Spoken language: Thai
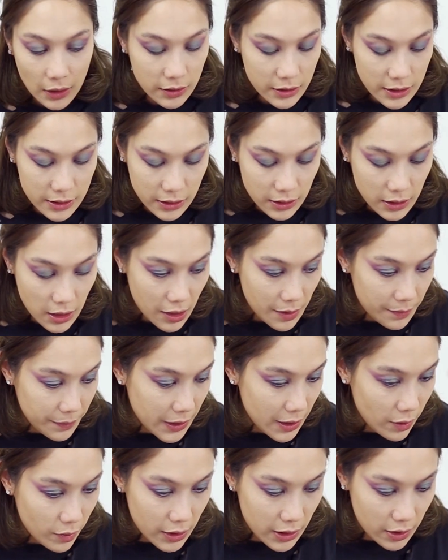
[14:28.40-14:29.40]
เดี๋ยวจะเติม
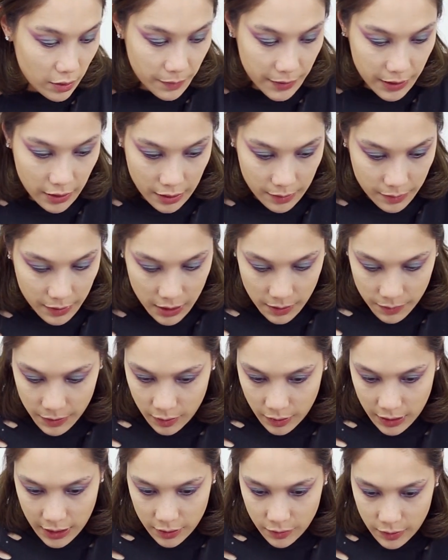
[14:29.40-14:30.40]
พี่คนนี้ลงไปหน่อยเมื่อกี้พี่
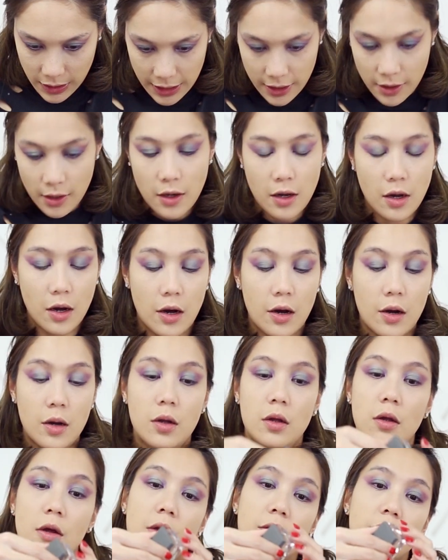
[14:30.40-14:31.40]
คนนั้นอยู่ไหนอ๋อ
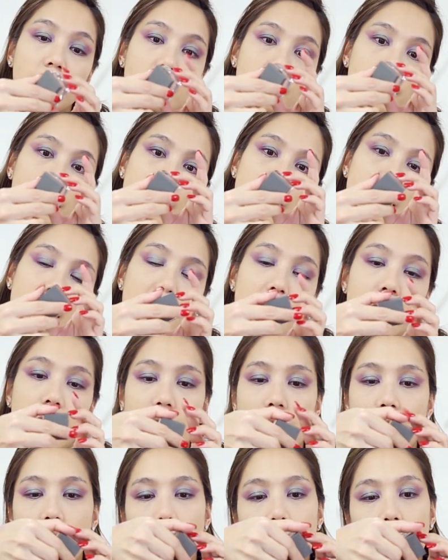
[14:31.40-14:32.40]
three นะ
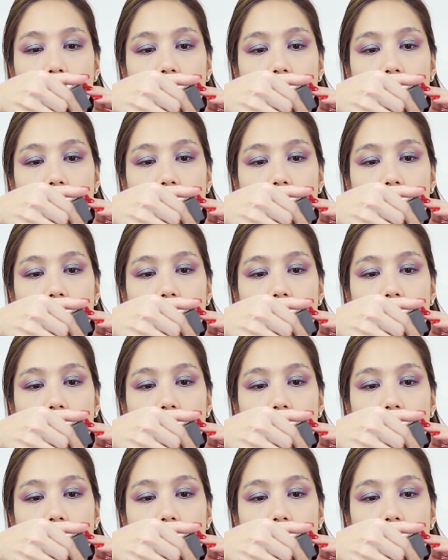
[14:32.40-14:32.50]
คะ